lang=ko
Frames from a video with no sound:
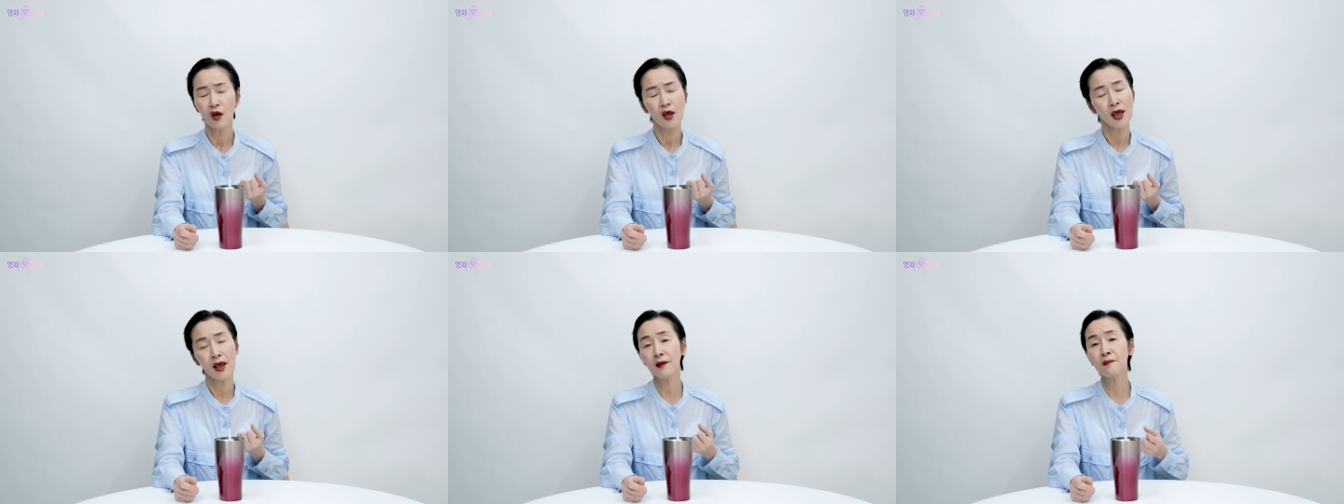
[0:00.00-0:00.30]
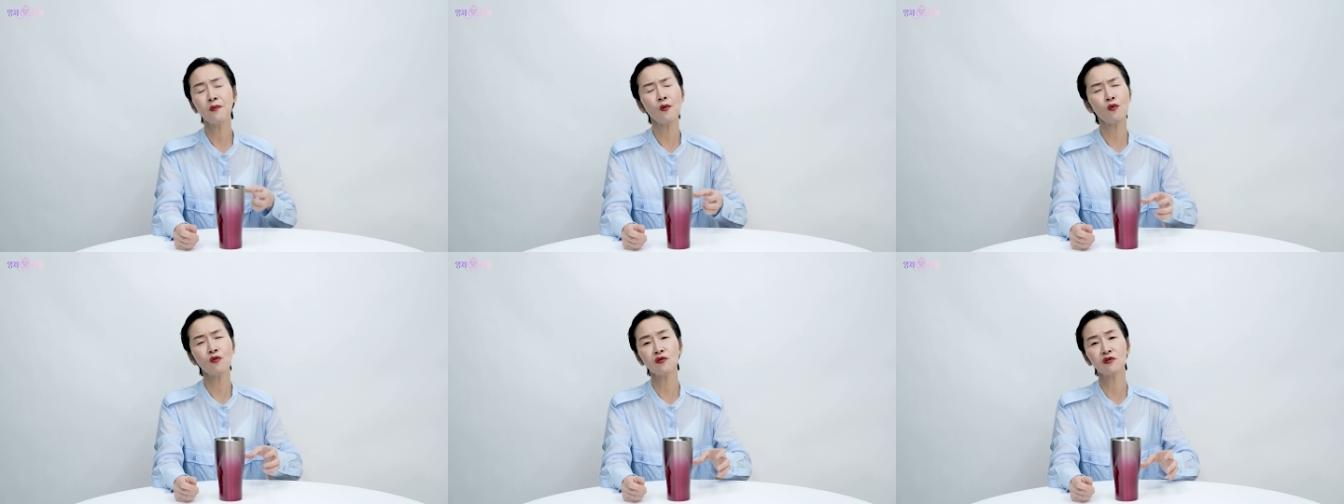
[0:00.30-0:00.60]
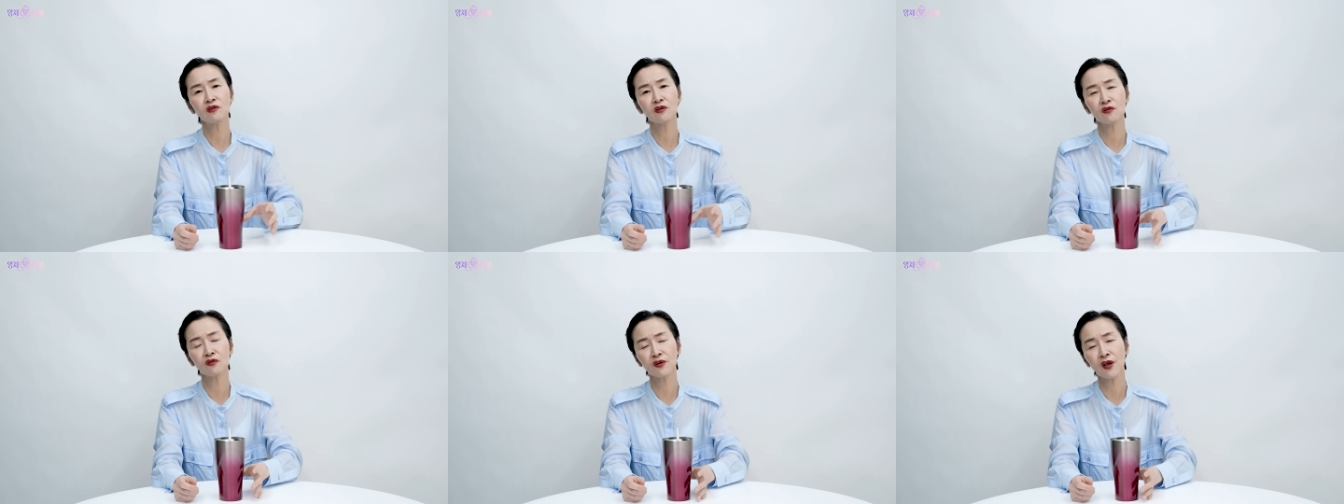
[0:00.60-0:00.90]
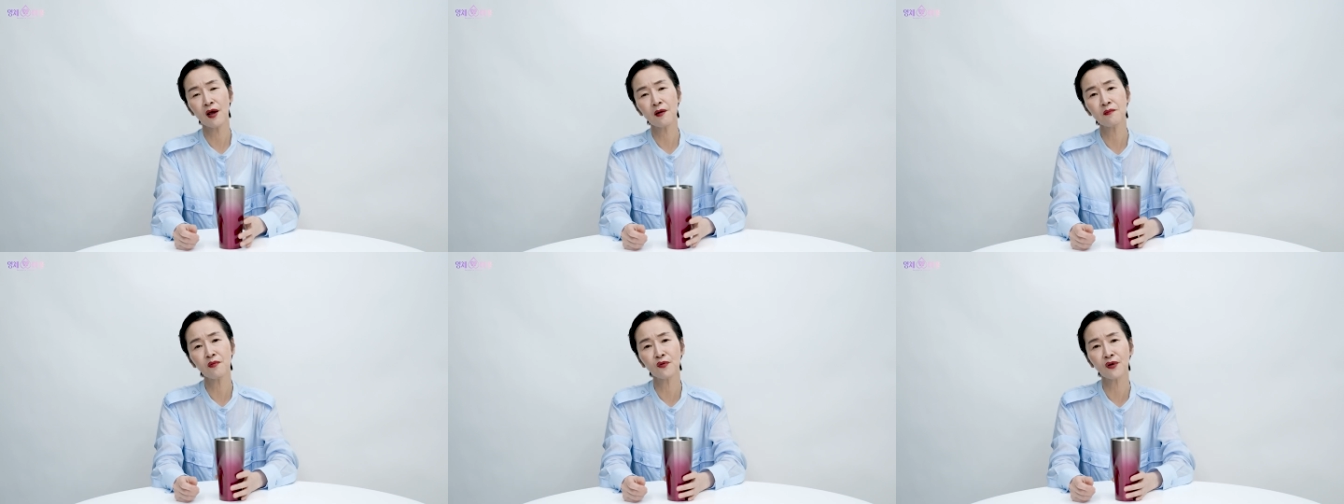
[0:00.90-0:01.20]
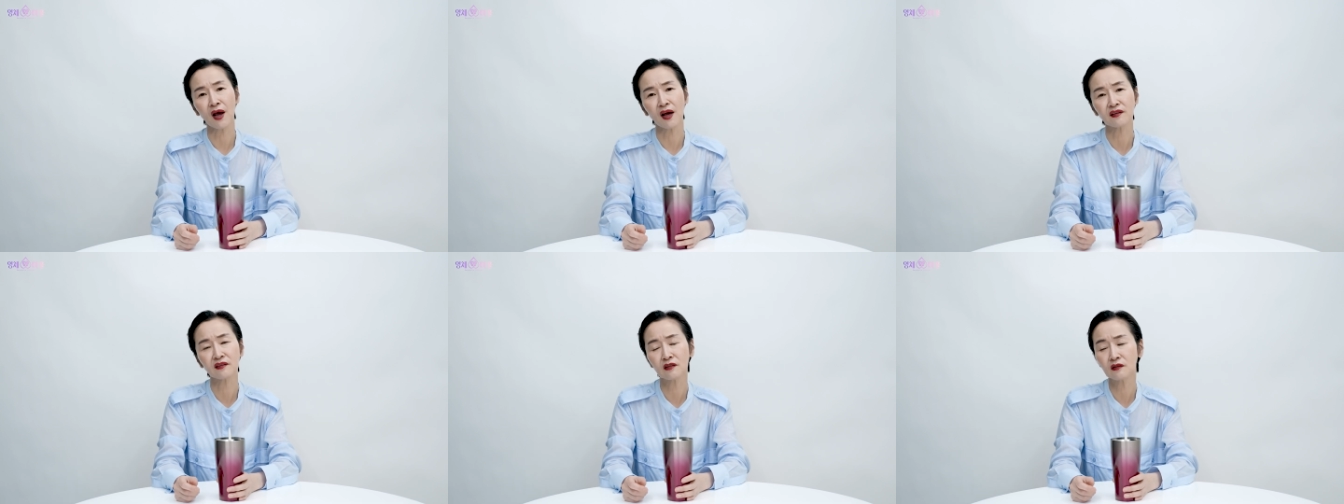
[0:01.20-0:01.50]
행복은 그런 게 행복이
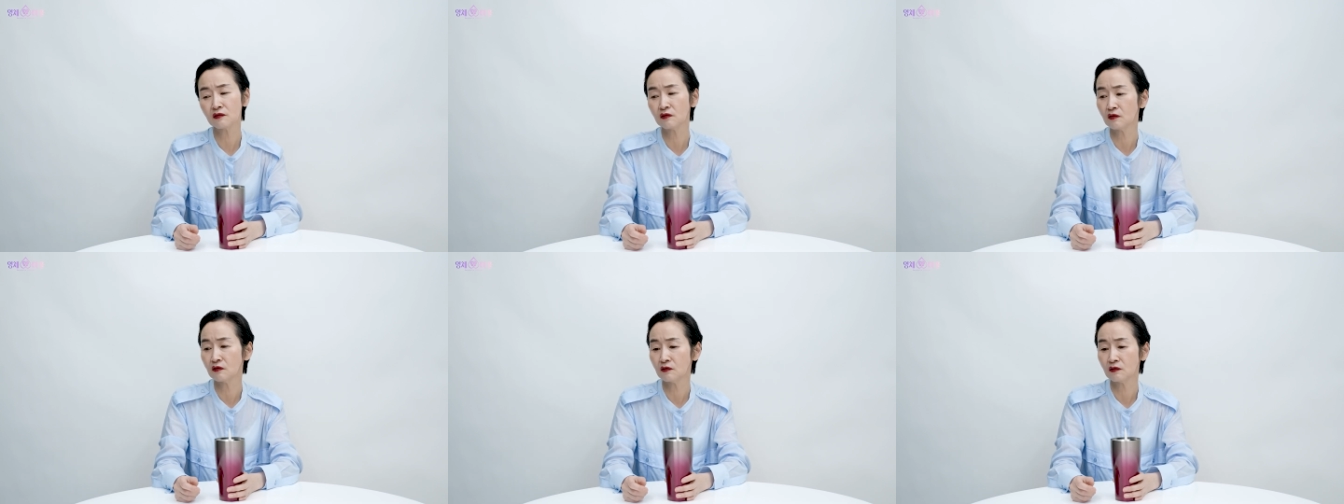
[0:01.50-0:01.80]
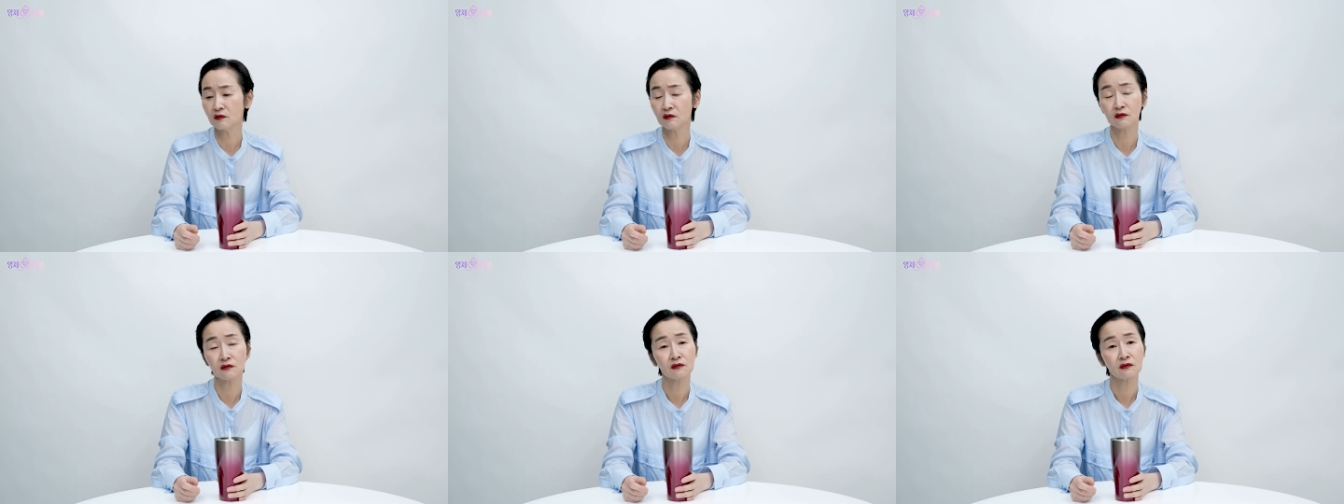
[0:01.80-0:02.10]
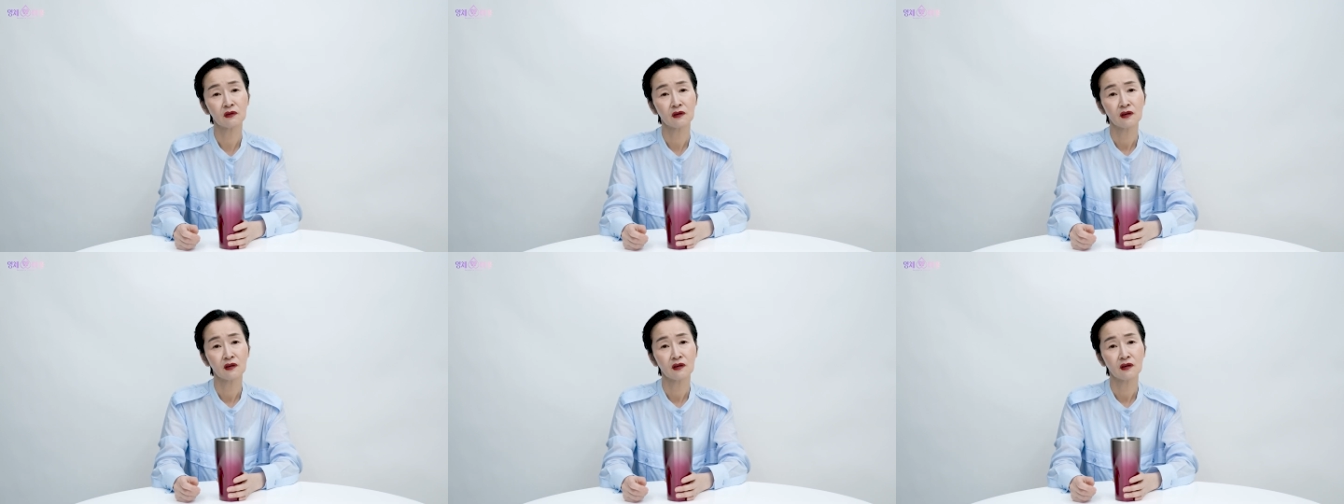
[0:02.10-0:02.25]
아니거든.